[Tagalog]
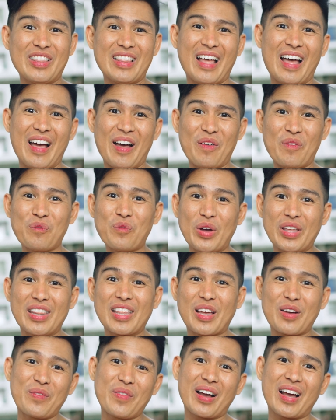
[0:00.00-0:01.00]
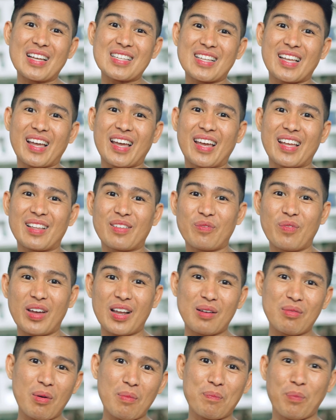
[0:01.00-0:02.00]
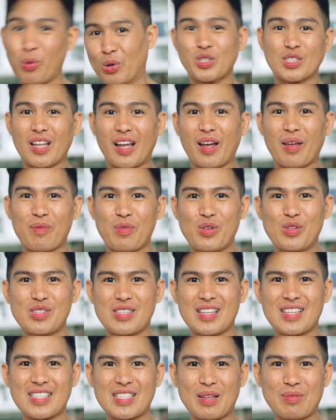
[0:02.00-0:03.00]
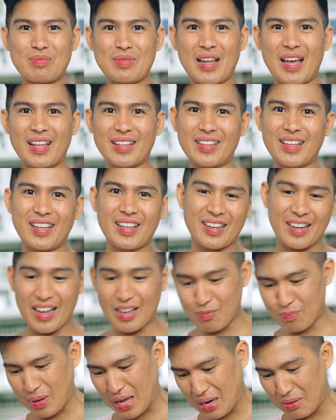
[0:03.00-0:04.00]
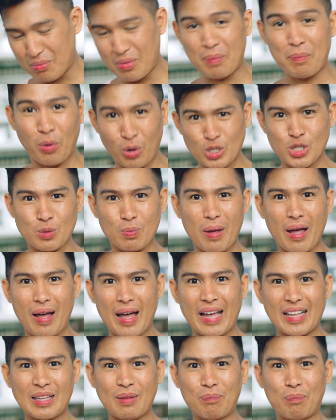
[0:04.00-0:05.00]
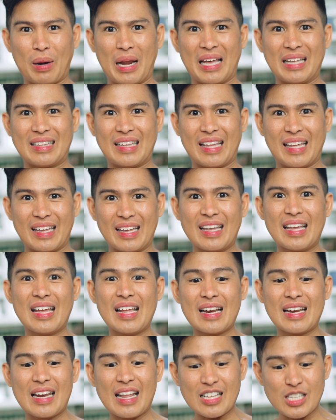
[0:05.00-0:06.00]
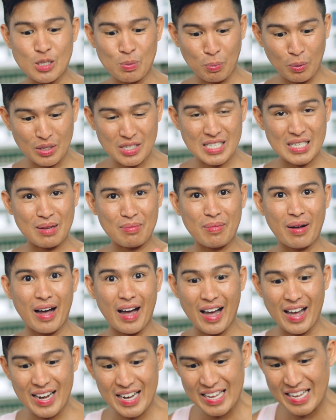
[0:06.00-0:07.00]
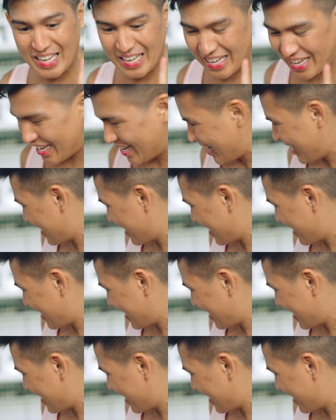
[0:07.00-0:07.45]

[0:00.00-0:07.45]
na pwede ka magkasakit para ma-boost ang immune system natin. At para ma-boost pa ang ating plating, let's put some honey.